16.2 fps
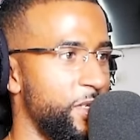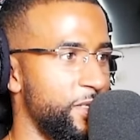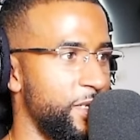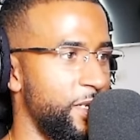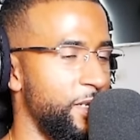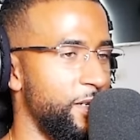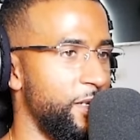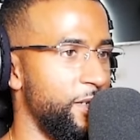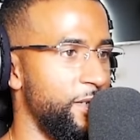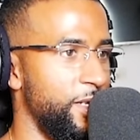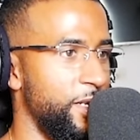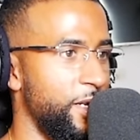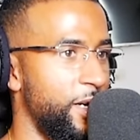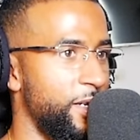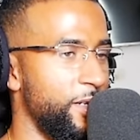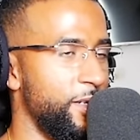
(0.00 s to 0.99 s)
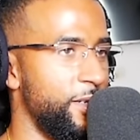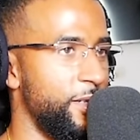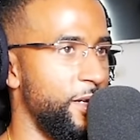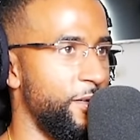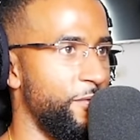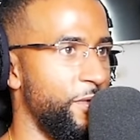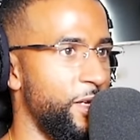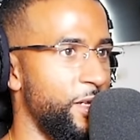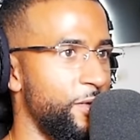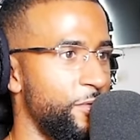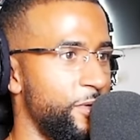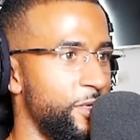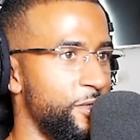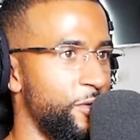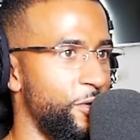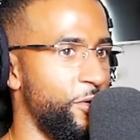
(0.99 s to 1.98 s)
Dass Kindern Dinge angetan werden
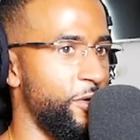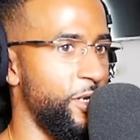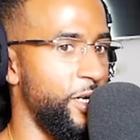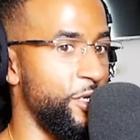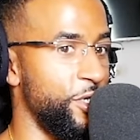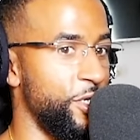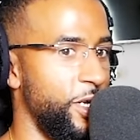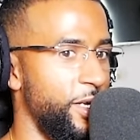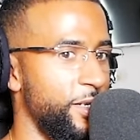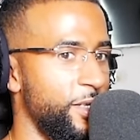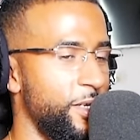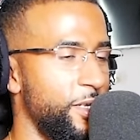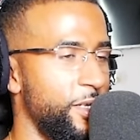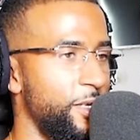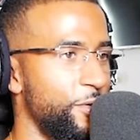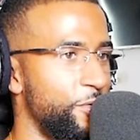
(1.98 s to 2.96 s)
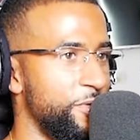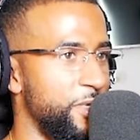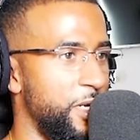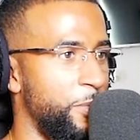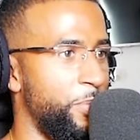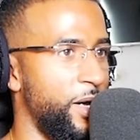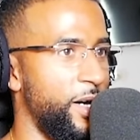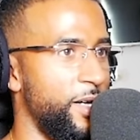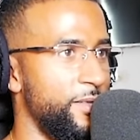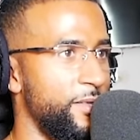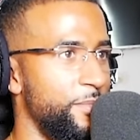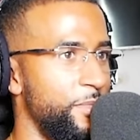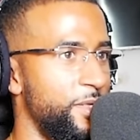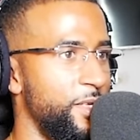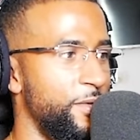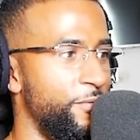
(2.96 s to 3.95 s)
und dass auch anscheinend Regierungsapparate
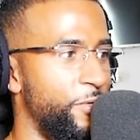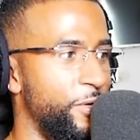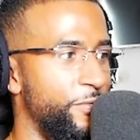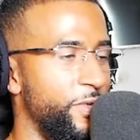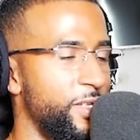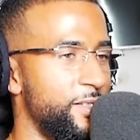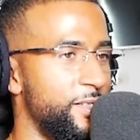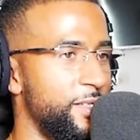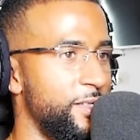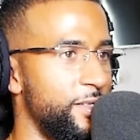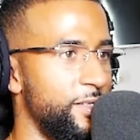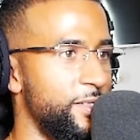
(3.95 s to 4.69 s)
mit involviert sind,